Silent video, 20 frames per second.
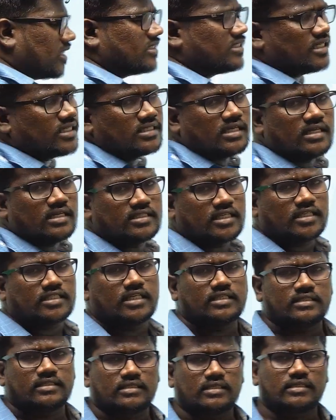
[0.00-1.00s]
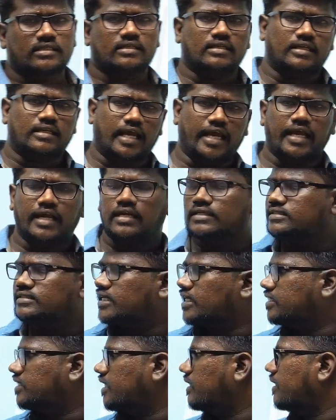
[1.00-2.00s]
சிக்ஸ் செக்ஷன் நைன்
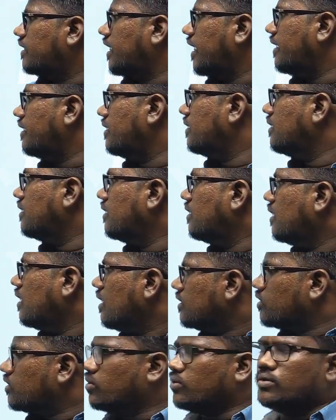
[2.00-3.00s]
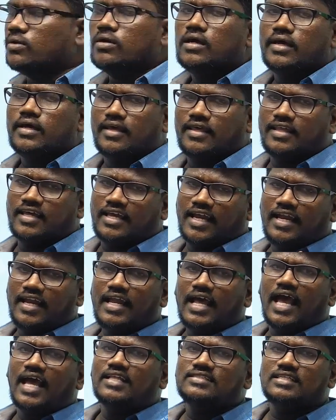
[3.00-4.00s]
செக்ஷன் டென் ஸோ இதுக்கு என்ன
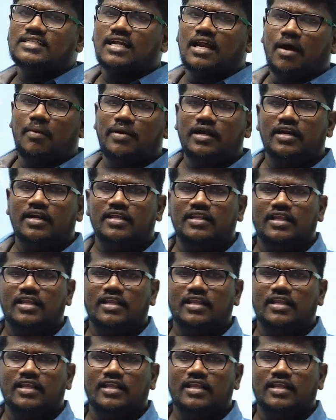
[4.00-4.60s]
ஆன்சர் அப்படின்றத